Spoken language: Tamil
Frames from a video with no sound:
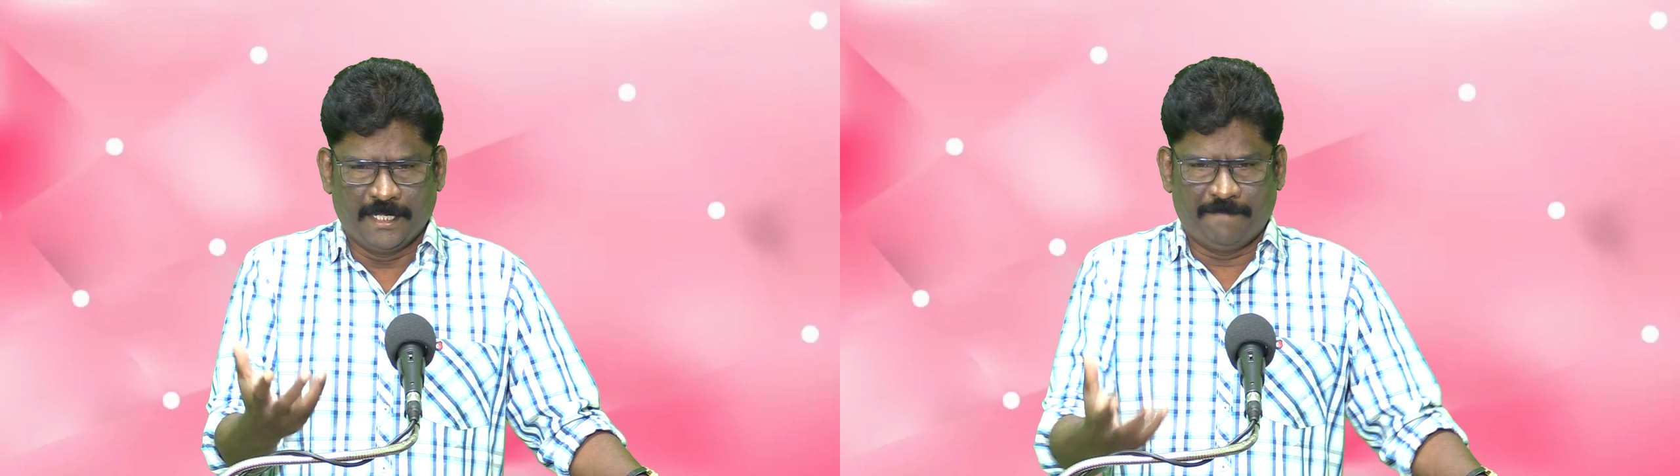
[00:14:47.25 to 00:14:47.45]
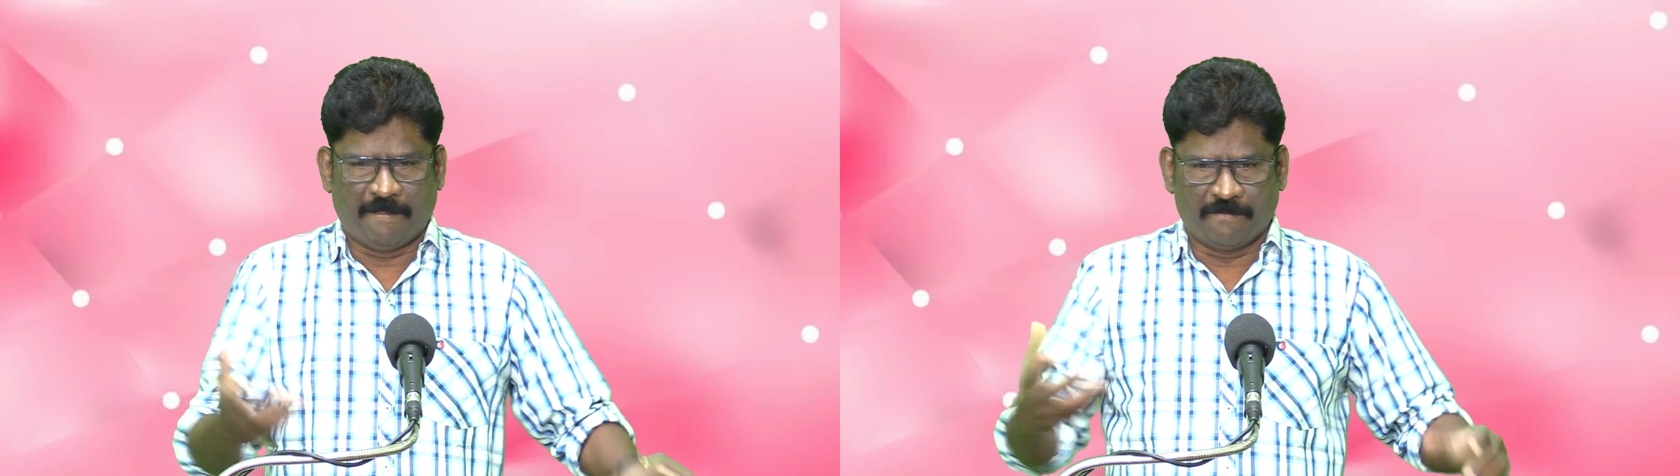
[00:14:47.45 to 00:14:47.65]

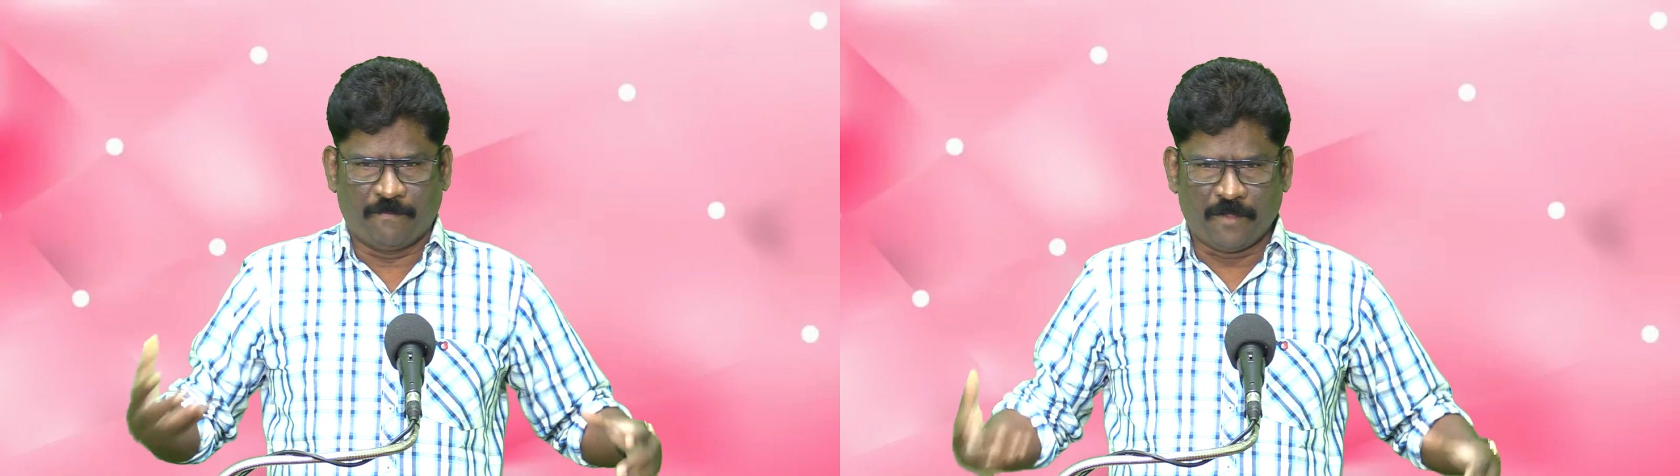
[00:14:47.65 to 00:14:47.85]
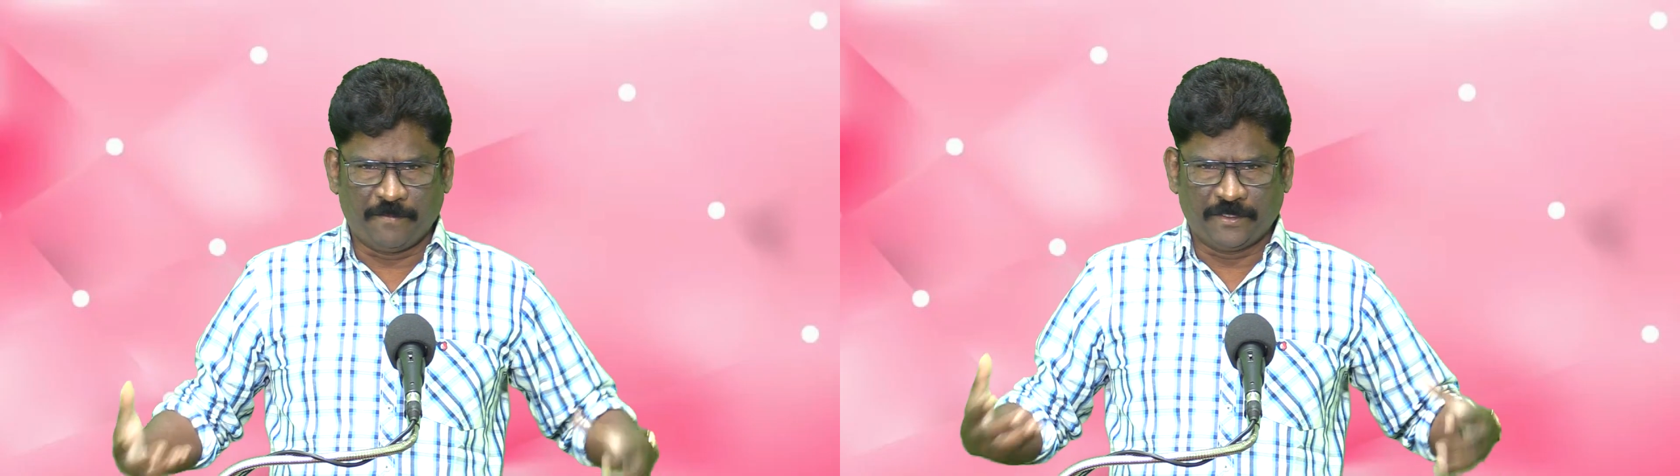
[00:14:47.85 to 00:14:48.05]
இப்போ அவங்க
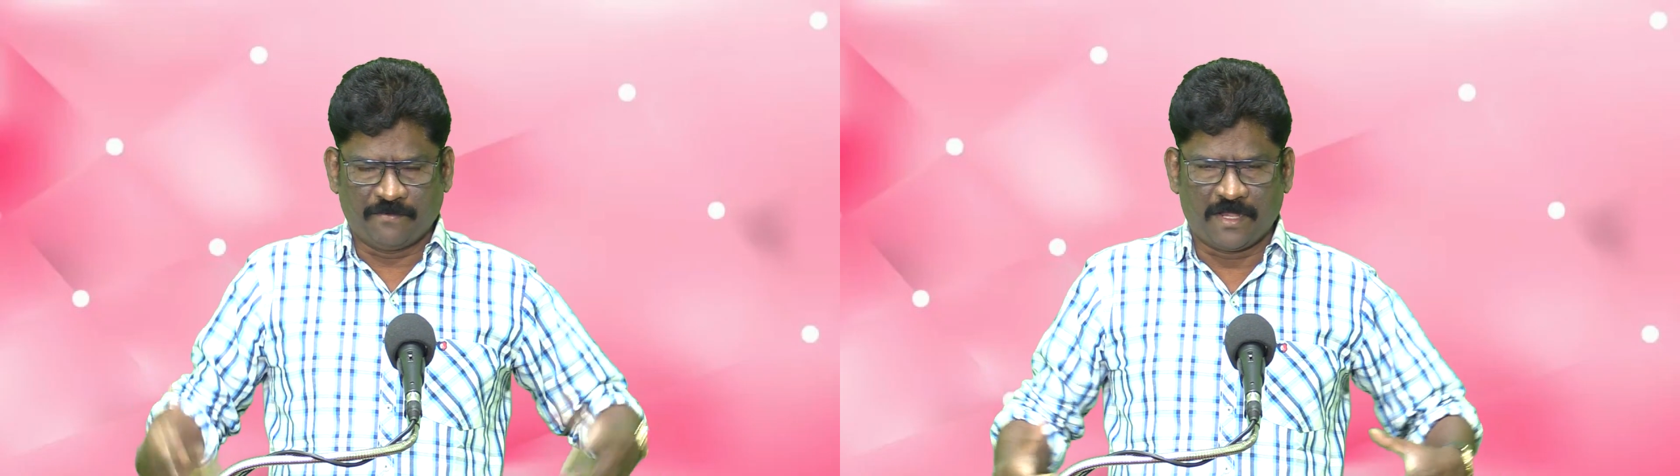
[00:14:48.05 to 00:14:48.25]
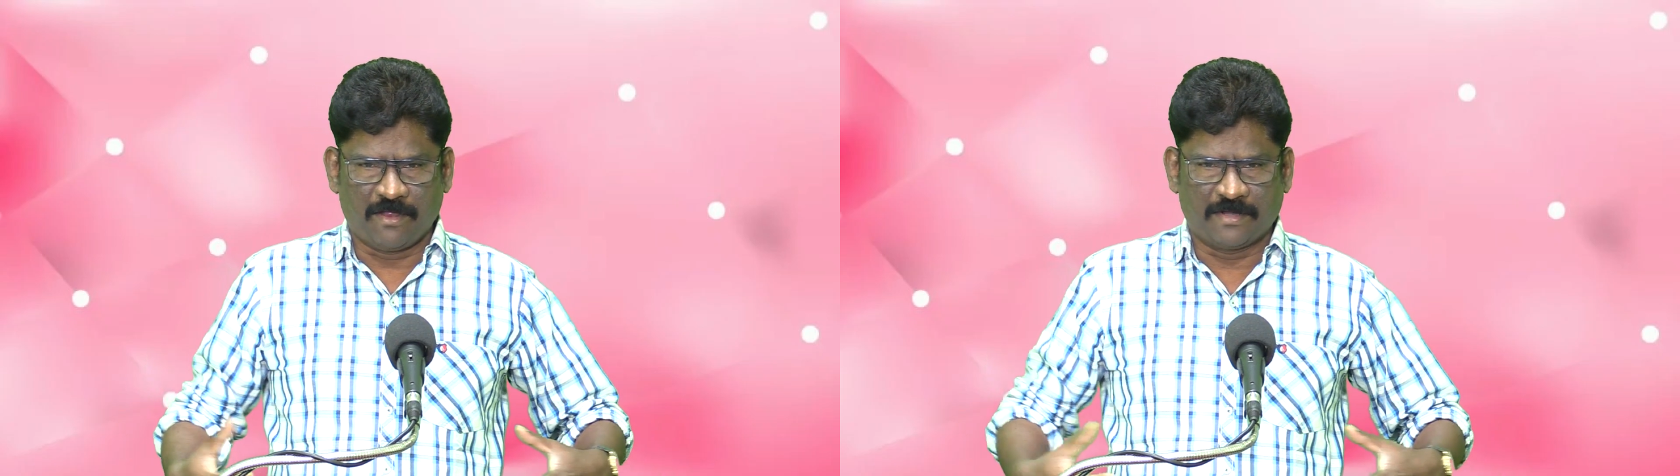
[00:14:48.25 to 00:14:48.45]
புறப்பட்டு
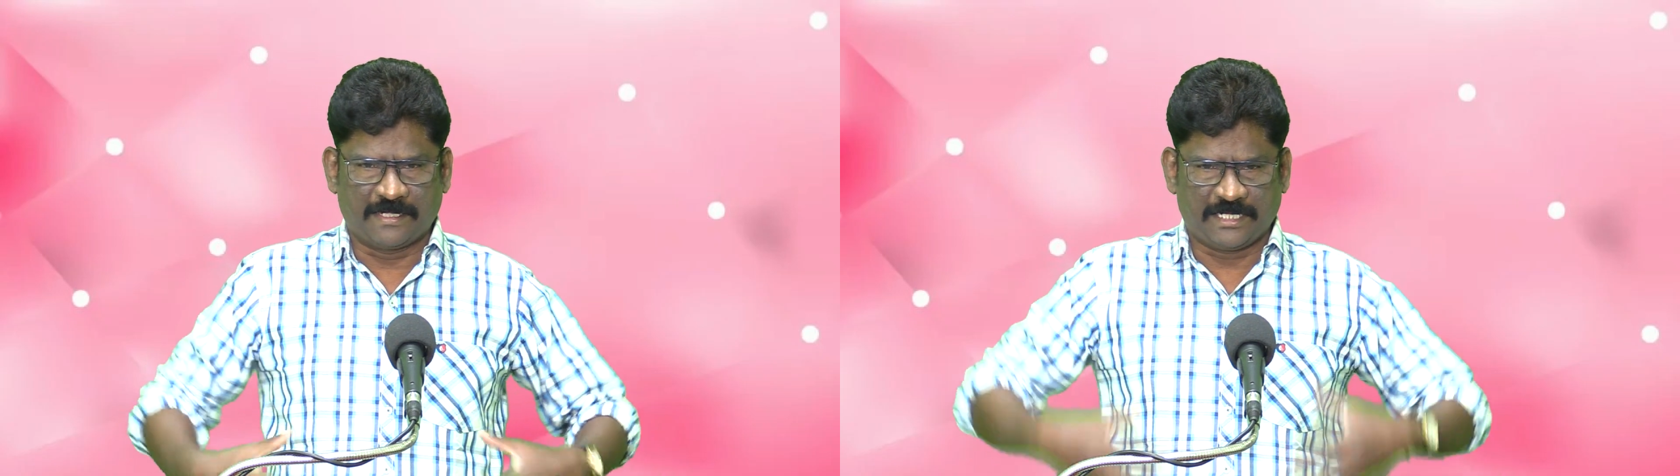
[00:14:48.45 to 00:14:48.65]
வர்றாங்க